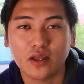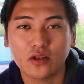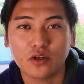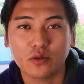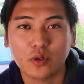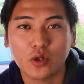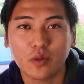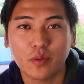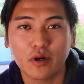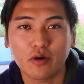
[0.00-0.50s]

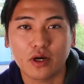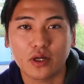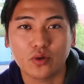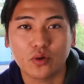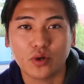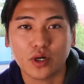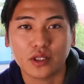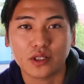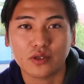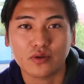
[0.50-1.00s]
飛び込めるか
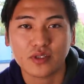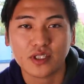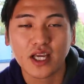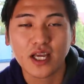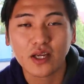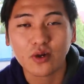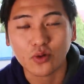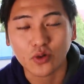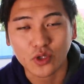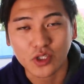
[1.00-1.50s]
どうかっていう
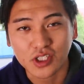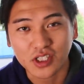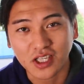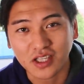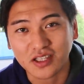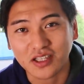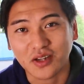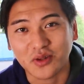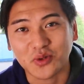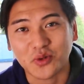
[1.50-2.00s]
最後の意思
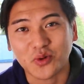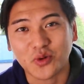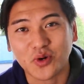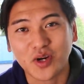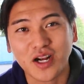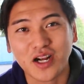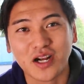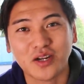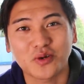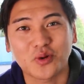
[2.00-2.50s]
決定のとこ
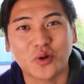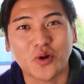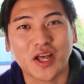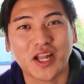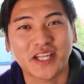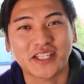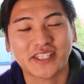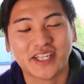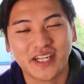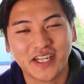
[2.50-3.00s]
ろが覚悟の
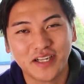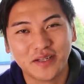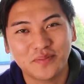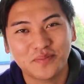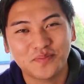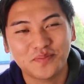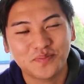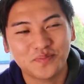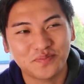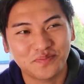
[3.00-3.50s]
話かな
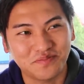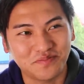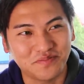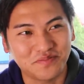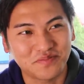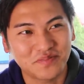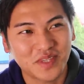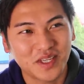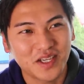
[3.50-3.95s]
うん